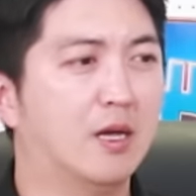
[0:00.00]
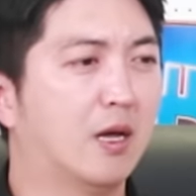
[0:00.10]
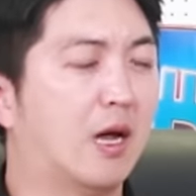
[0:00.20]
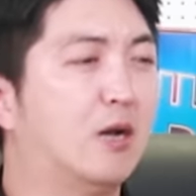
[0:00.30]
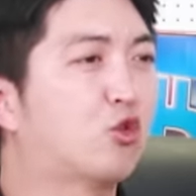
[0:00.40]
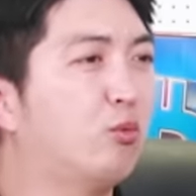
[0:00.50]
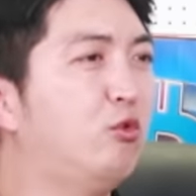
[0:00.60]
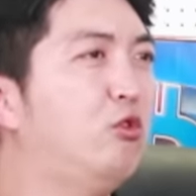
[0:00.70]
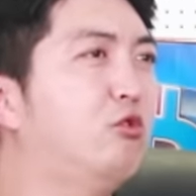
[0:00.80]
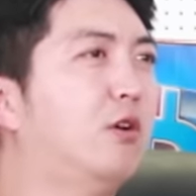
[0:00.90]

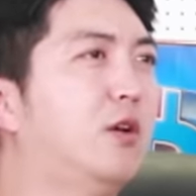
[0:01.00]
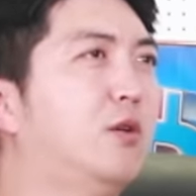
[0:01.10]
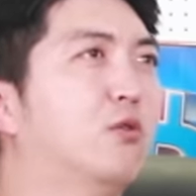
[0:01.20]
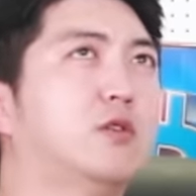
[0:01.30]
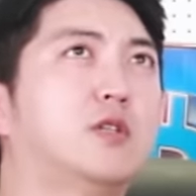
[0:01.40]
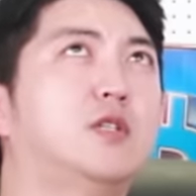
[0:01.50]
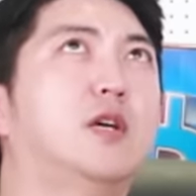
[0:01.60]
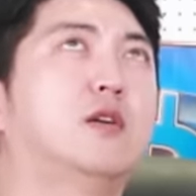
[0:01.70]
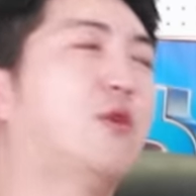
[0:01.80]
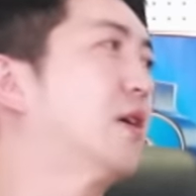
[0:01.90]
RWA로 이제
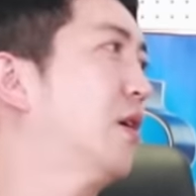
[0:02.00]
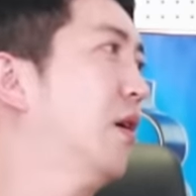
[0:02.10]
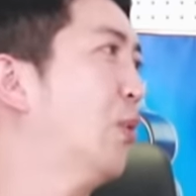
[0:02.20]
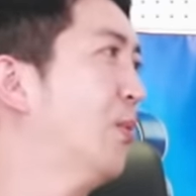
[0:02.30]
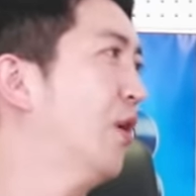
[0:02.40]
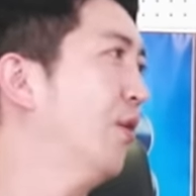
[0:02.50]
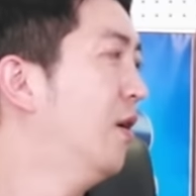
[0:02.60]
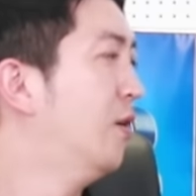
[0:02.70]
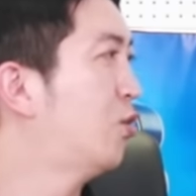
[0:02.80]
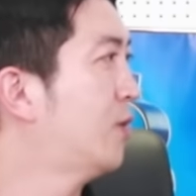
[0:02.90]
시야를 확장해보면
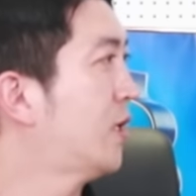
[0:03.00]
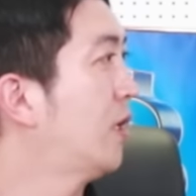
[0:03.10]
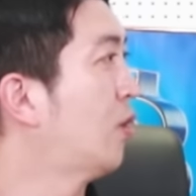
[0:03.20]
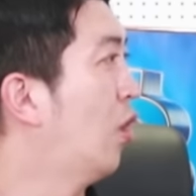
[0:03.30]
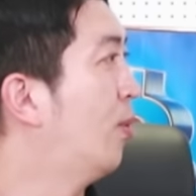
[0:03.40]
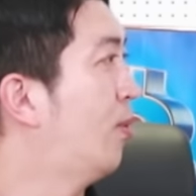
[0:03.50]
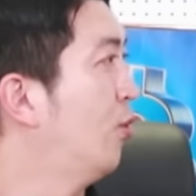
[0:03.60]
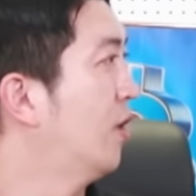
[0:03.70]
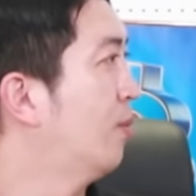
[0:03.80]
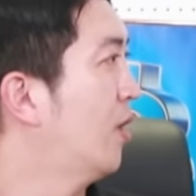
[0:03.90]
좀 세상이 넓어
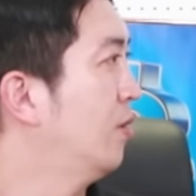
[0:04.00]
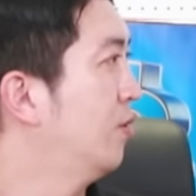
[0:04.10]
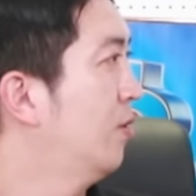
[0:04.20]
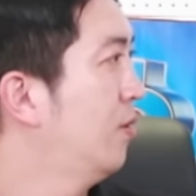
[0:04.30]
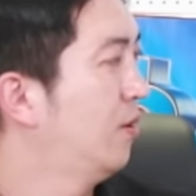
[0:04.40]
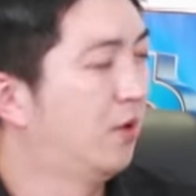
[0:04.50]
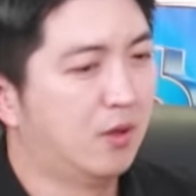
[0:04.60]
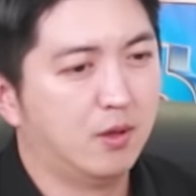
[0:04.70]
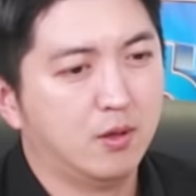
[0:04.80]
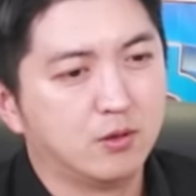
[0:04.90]
보인단 말이죠. 네,
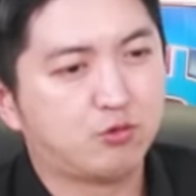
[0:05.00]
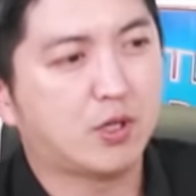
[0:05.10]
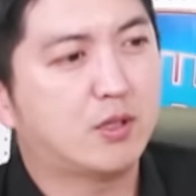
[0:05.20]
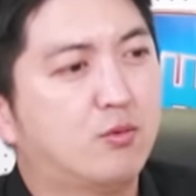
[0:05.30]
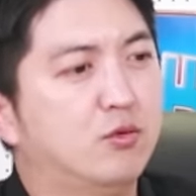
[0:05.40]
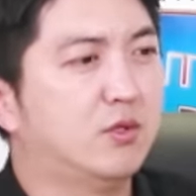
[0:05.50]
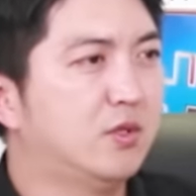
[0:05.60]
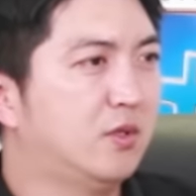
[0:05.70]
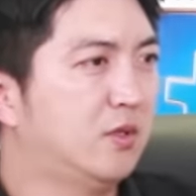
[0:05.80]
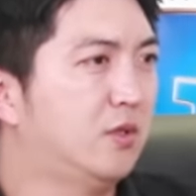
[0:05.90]
맞습니다.
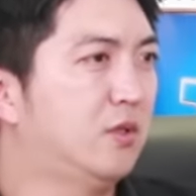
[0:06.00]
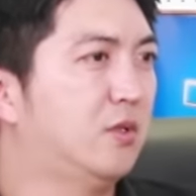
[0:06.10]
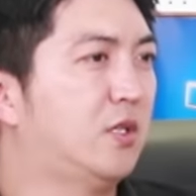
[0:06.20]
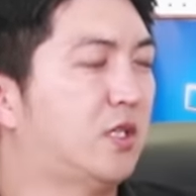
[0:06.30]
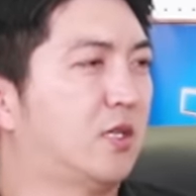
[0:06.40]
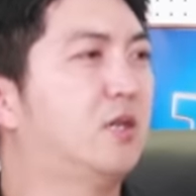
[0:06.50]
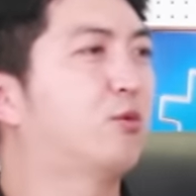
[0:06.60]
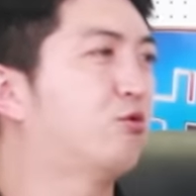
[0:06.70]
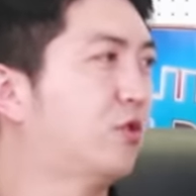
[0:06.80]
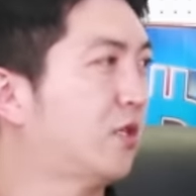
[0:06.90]
투자자분들이 이제
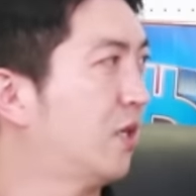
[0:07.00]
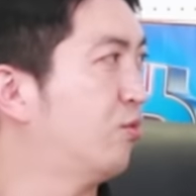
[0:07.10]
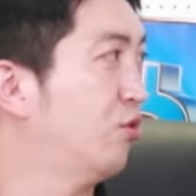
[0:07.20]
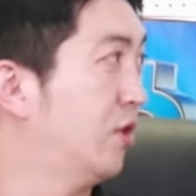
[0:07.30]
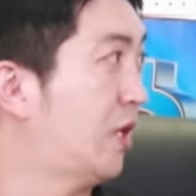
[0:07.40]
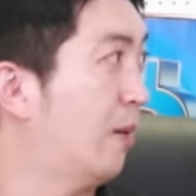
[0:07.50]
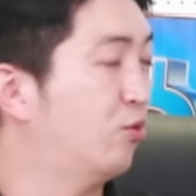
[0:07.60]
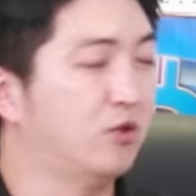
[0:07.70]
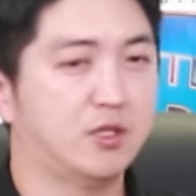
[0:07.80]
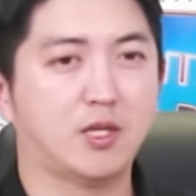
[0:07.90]
크립토 투자자분들이
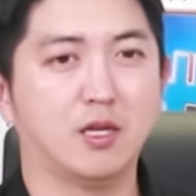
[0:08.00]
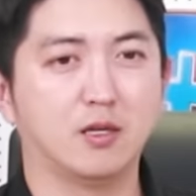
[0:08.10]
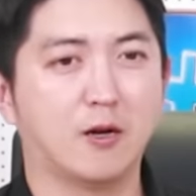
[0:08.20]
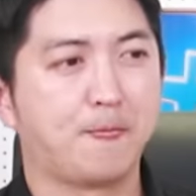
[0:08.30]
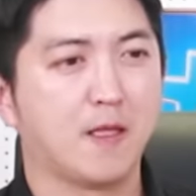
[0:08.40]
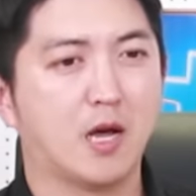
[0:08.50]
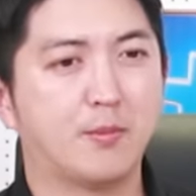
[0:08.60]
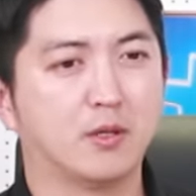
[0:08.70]
대부분이실 테니까 아마